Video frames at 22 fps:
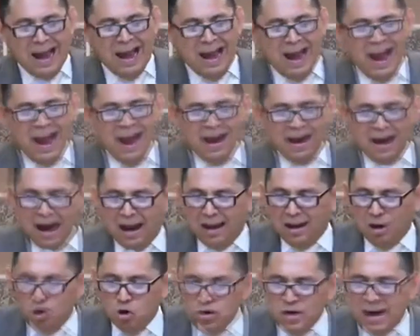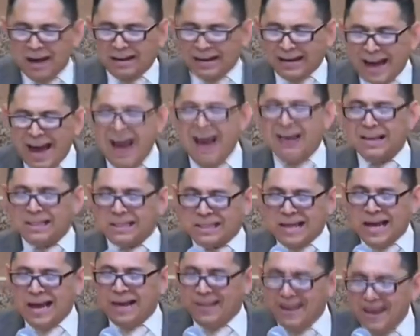¿Qué, aleluya,
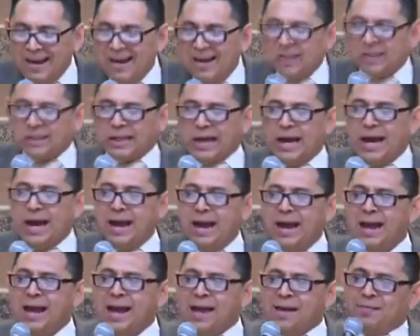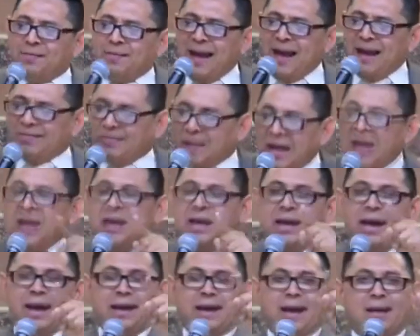qué se dice de
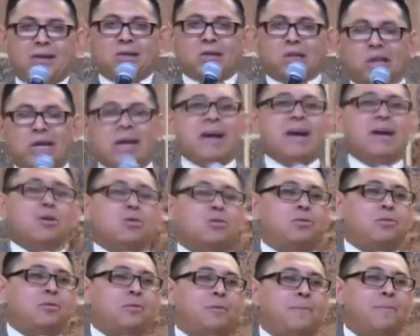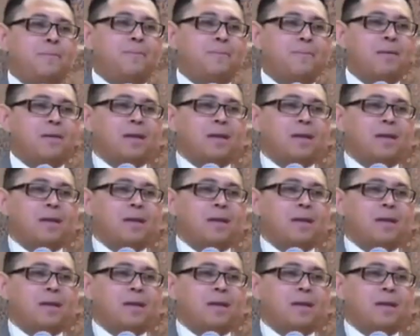ti en el cielo?